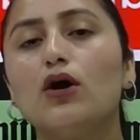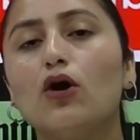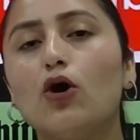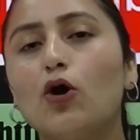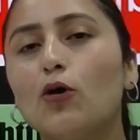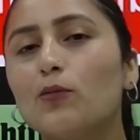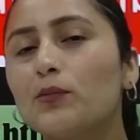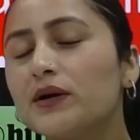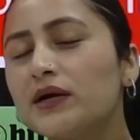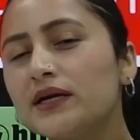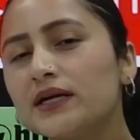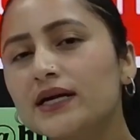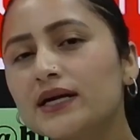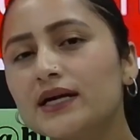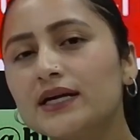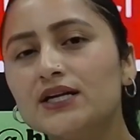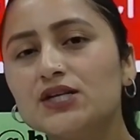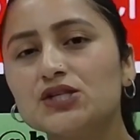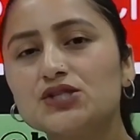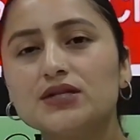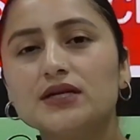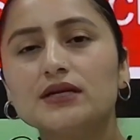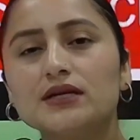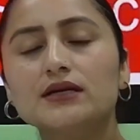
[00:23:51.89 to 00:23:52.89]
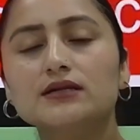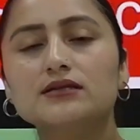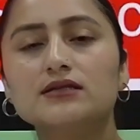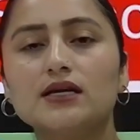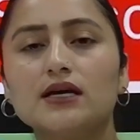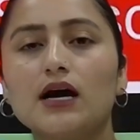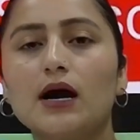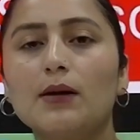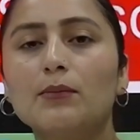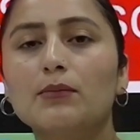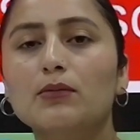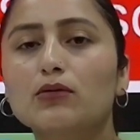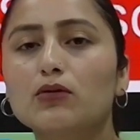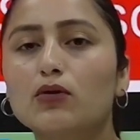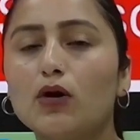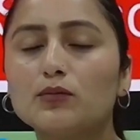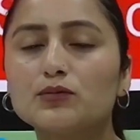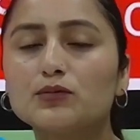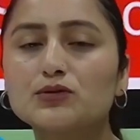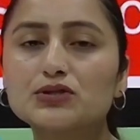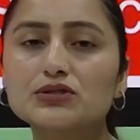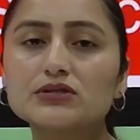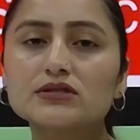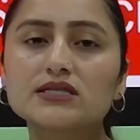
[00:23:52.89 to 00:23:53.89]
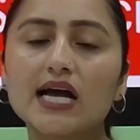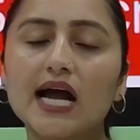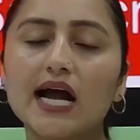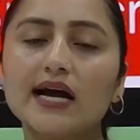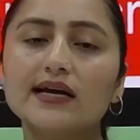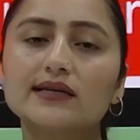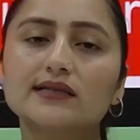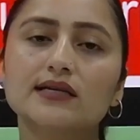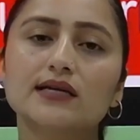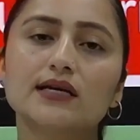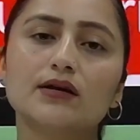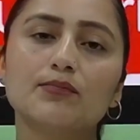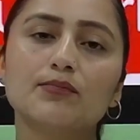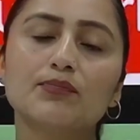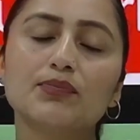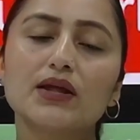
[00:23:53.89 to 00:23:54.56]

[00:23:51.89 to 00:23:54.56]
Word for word: ऑपरेंट कंडीशनिंग से आपको ऑप्शंस आए थे